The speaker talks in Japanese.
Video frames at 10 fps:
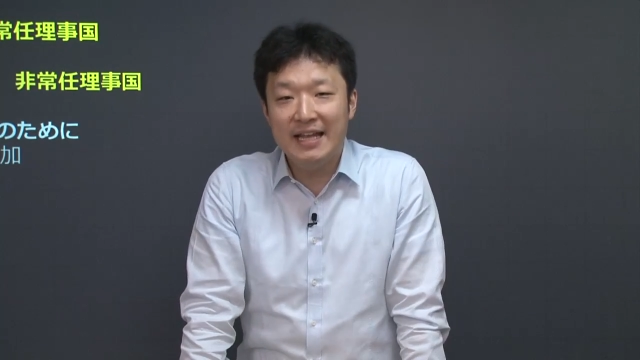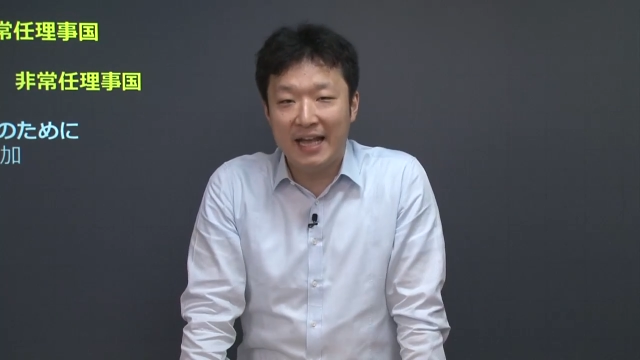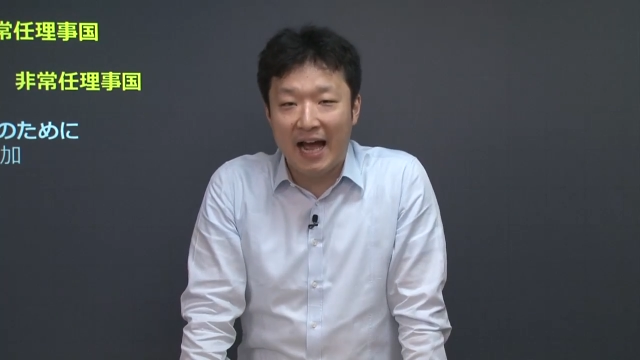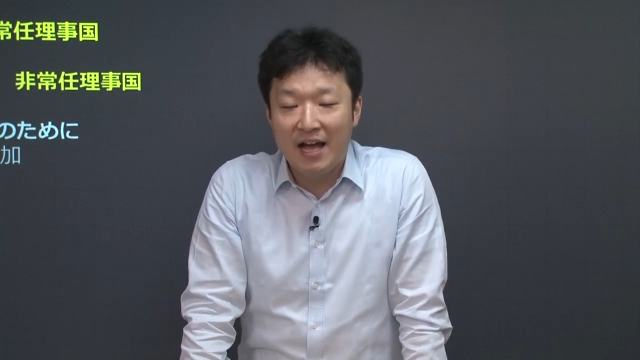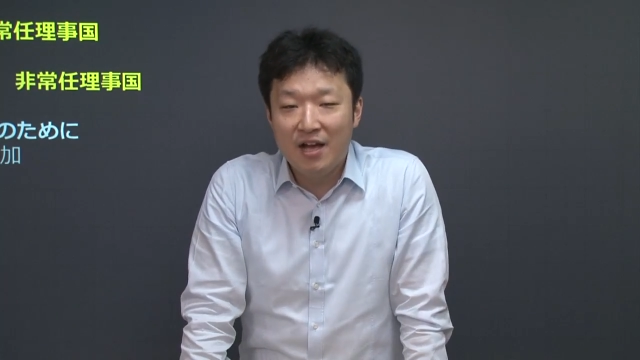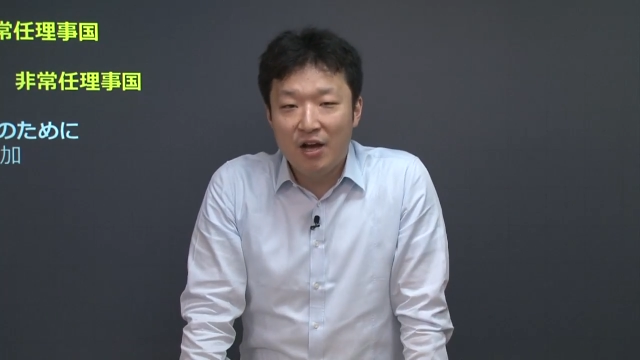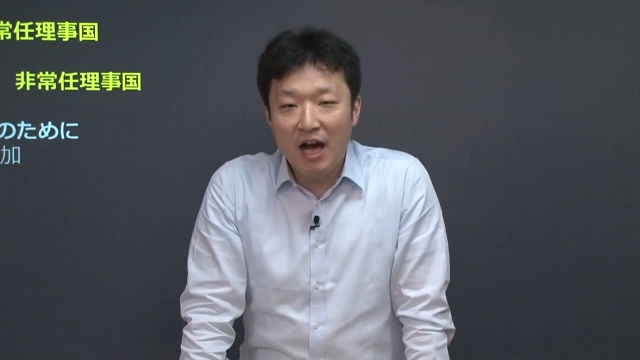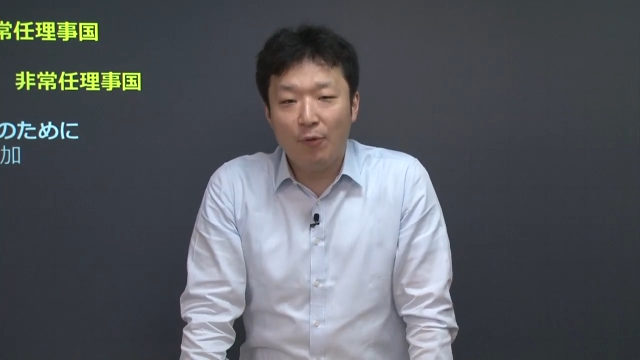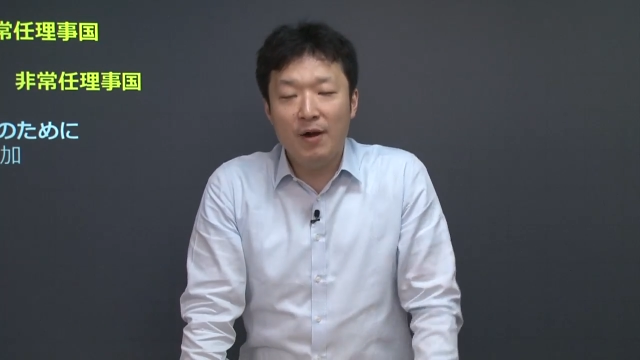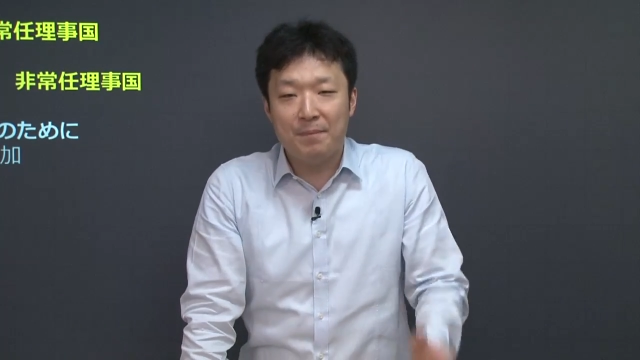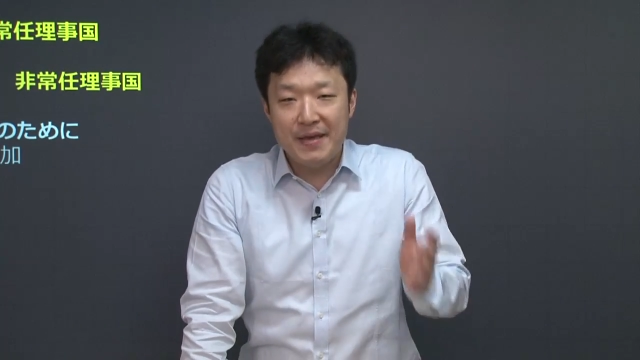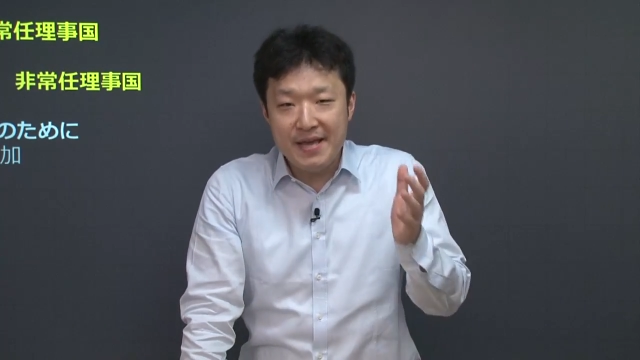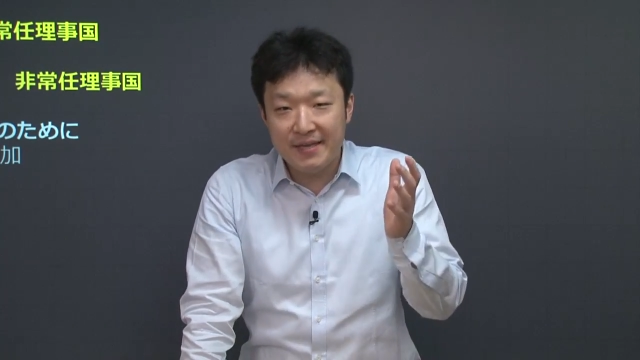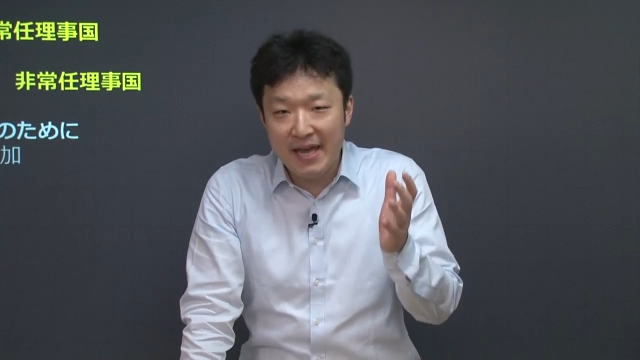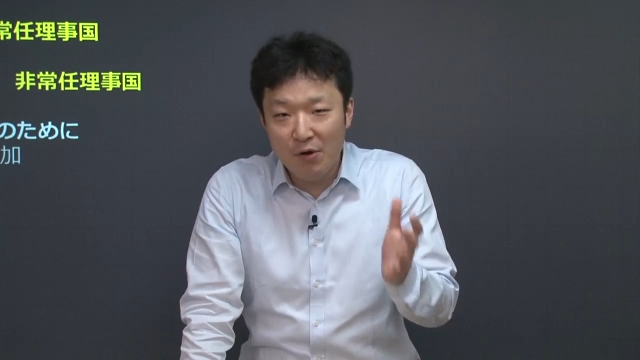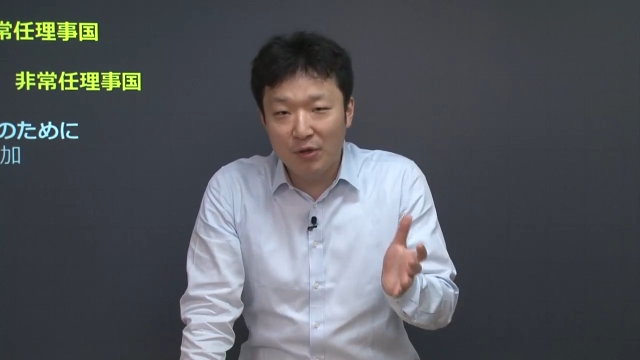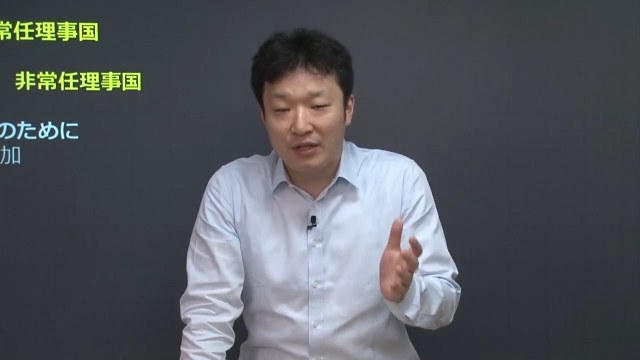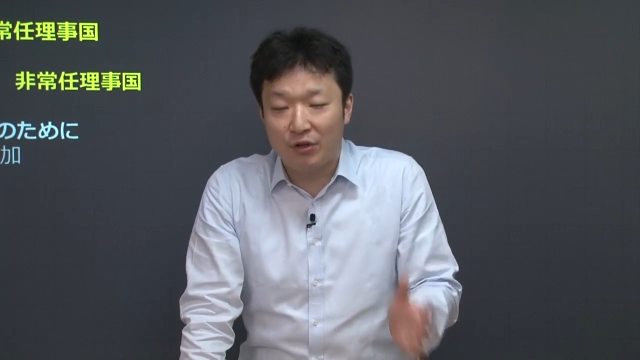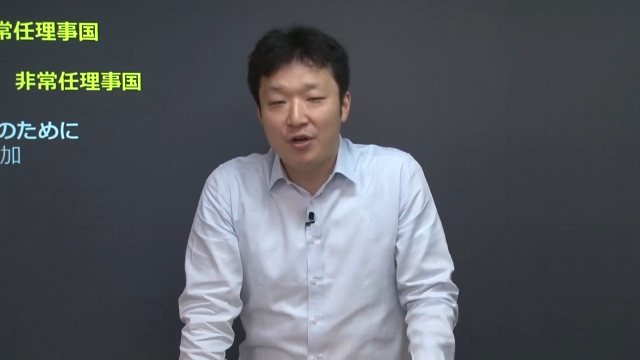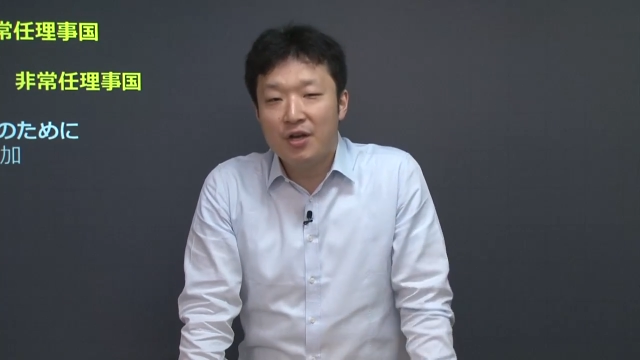えたら、あ、これは ピーケーオー
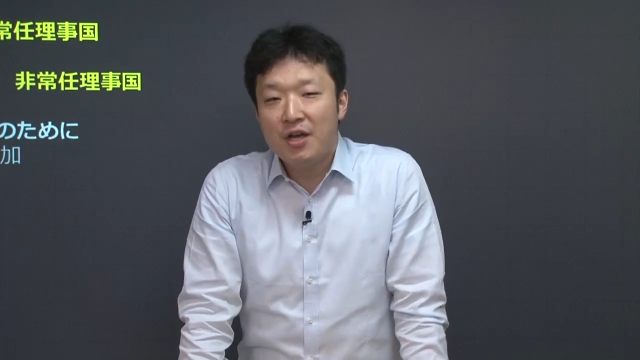だと、